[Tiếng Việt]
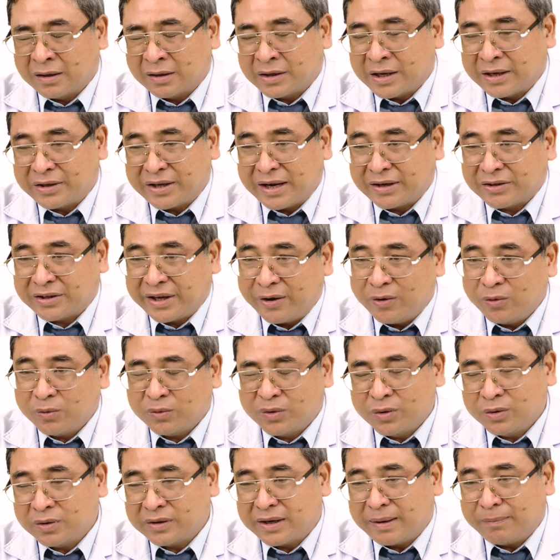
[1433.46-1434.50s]
dây chằng chéo
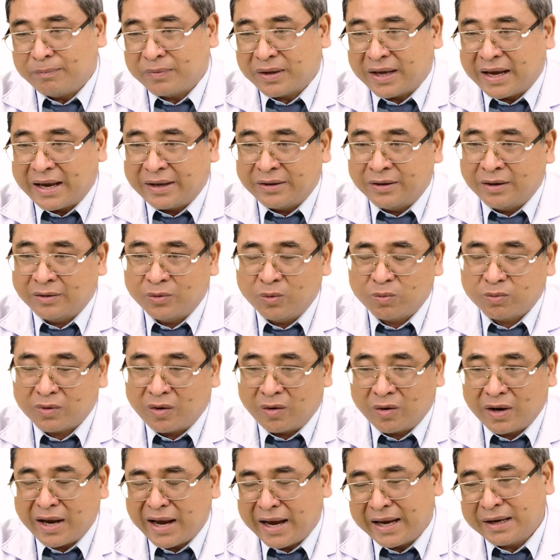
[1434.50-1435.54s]
trước 5 ngày giờ chút
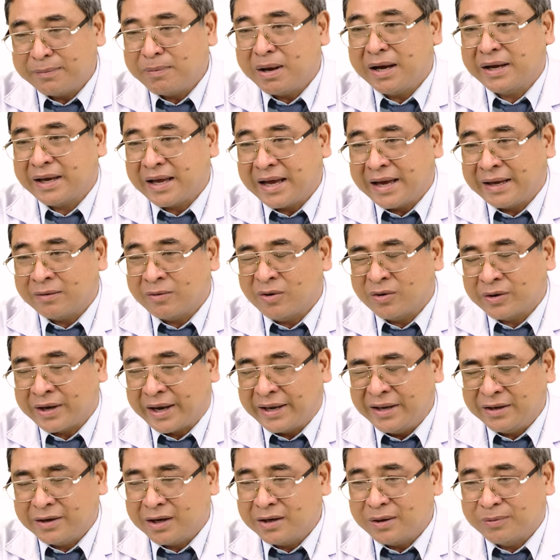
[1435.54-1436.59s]
còn 2-3 ngày, còn
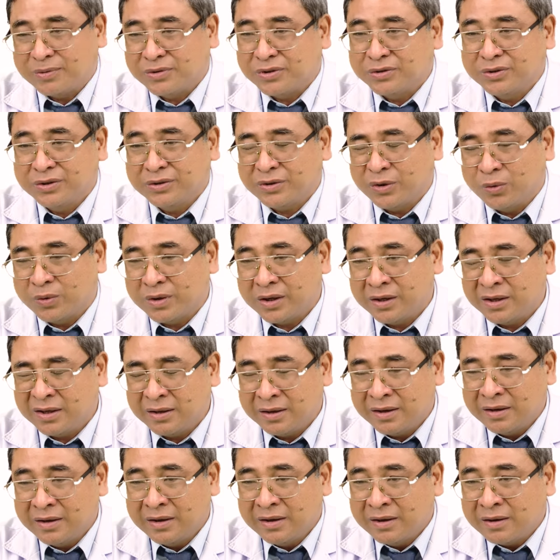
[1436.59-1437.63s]
gãy kết hợp xương nhiều khi
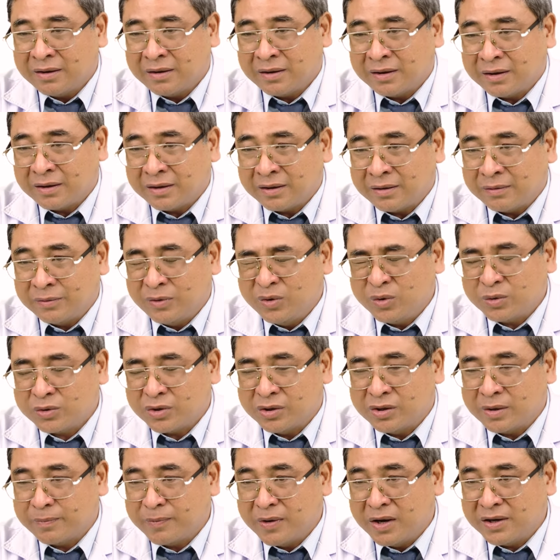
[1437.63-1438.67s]
nếu
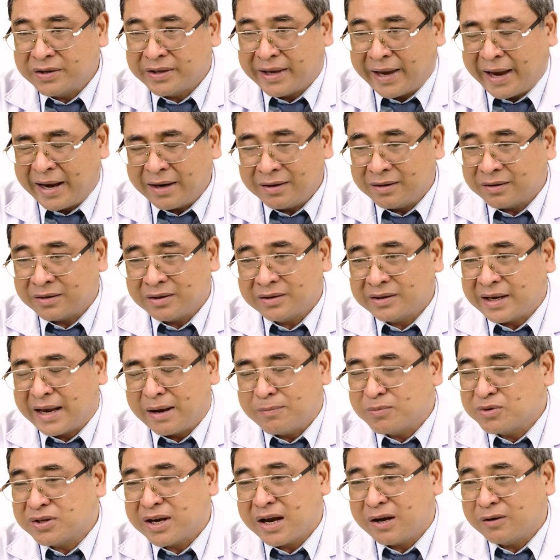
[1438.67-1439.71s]
trường hợp đơn giản là có ngày
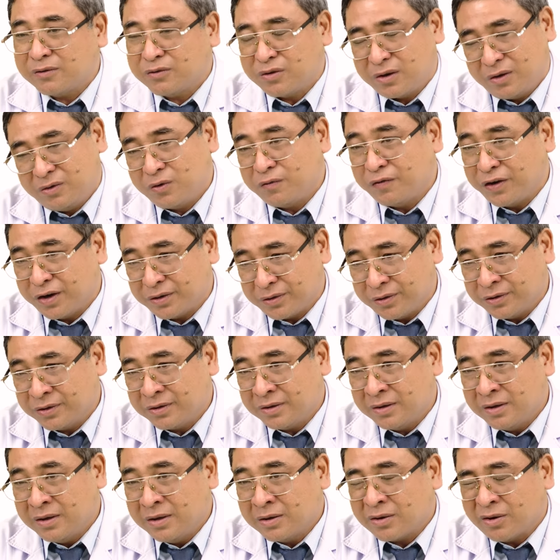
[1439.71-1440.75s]
hôm sau xuất viện được,
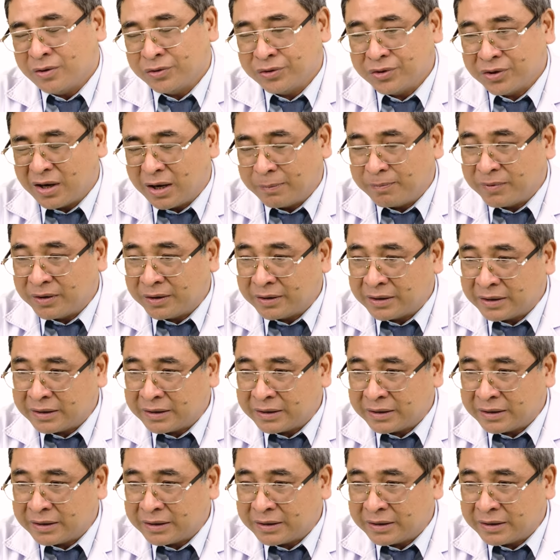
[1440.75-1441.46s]
còn trường hợp mà